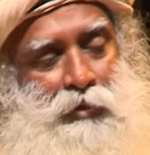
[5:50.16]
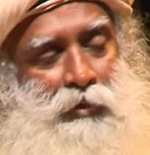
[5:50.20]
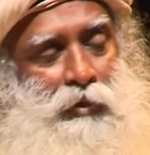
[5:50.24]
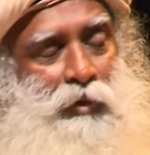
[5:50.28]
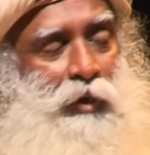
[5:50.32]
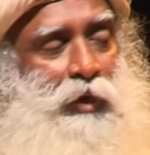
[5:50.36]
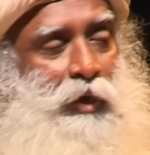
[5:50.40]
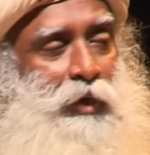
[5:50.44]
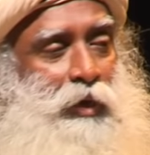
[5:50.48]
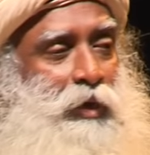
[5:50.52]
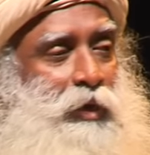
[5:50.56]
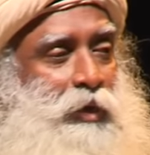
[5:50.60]

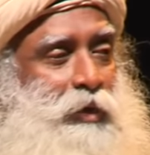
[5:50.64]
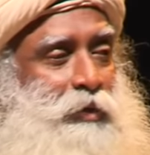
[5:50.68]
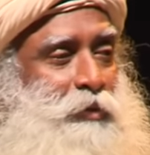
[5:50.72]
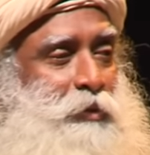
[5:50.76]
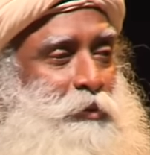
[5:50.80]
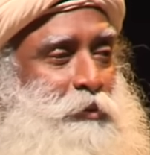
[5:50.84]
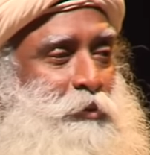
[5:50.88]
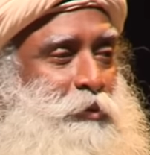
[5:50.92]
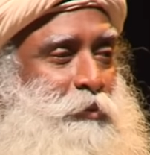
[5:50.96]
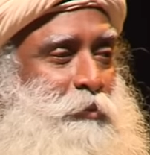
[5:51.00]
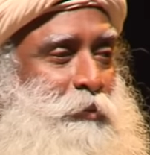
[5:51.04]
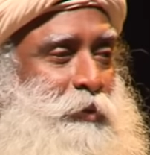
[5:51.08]
और अगले
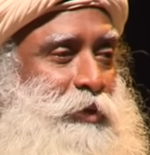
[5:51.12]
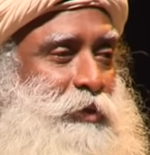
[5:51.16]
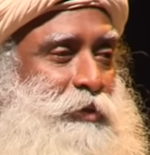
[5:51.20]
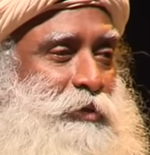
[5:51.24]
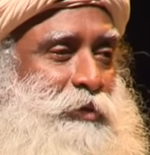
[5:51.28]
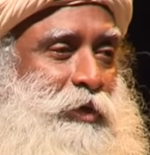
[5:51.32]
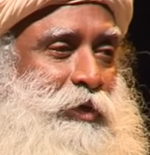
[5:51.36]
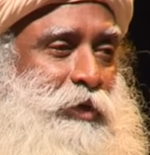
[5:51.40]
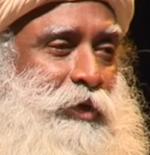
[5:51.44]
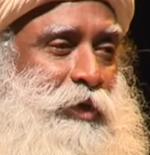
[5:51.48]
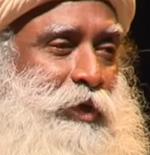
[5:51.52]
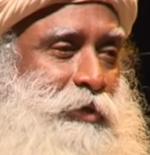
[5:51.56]
दो मिनटों में
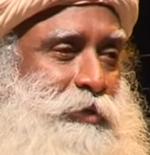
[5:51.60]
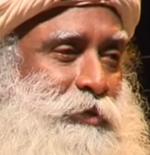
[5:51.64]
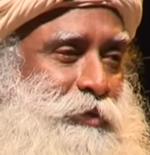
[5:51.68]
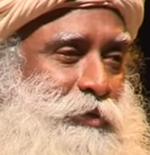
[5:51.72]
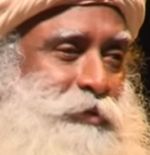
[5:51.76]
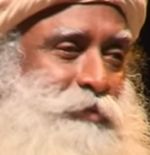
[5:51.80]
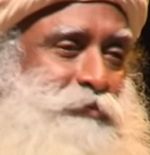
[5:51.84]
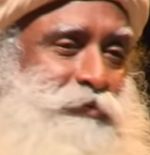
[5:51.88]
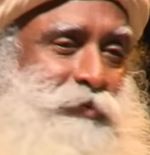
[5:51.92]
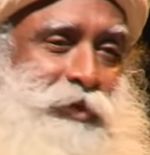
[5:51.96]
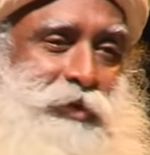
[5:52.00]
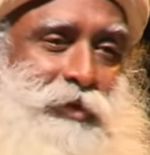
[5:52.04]
वो अपनी
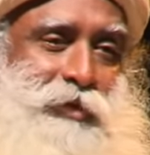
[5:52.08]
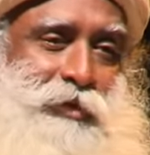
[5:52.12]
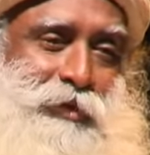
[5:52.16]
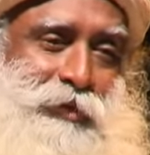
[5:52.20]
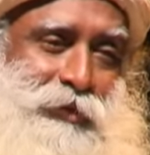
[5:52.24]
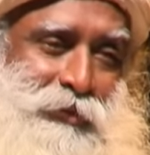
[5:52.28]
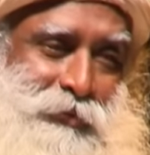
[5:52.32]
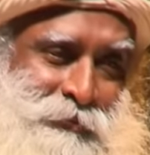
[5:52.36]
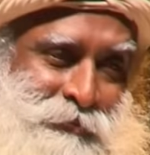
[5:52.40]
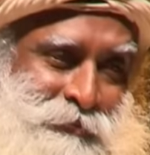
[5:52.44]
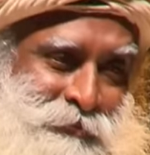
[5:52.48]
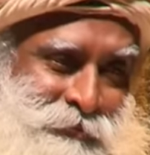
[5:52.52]
उंगली काट
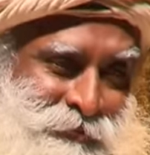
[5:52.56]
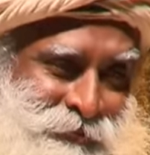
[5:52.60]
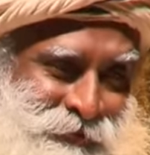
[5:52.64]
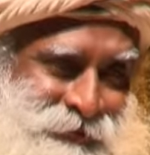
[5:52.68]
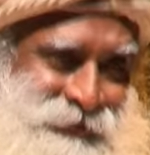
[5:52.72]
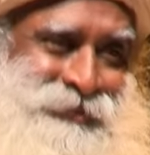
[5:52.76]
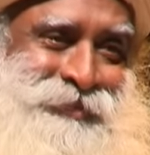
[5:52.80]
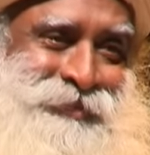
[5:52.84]
लेता है